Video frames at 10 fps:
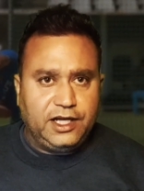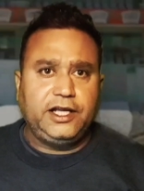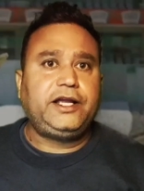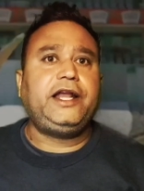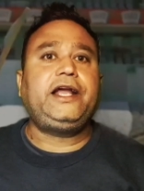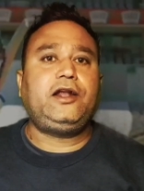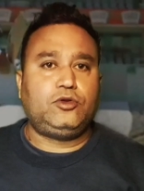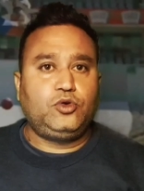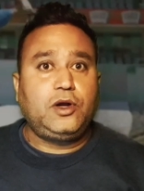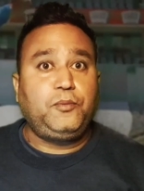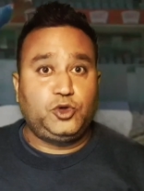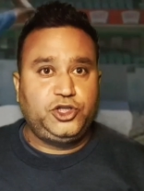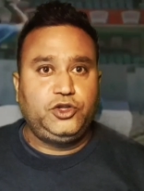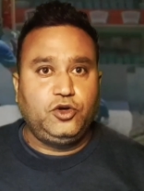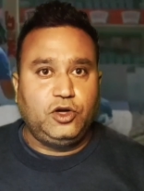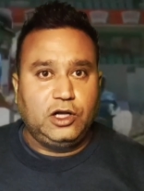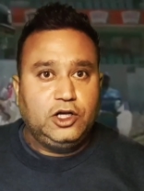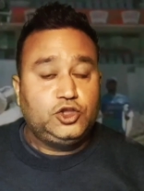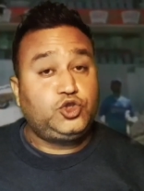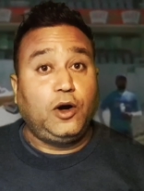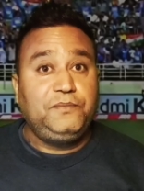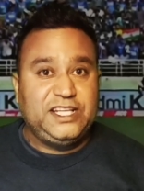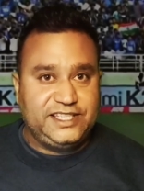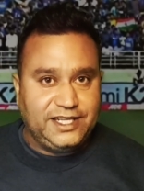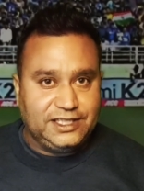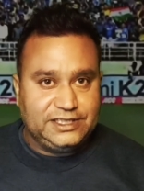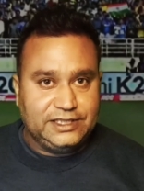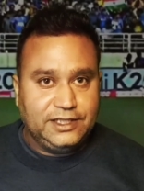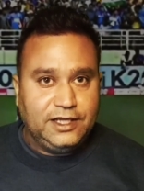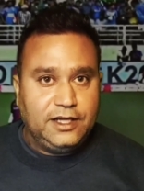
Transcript: নাকি ক্রিকেট অতটা প্রসিদ্ধ না সব দেশের কাছে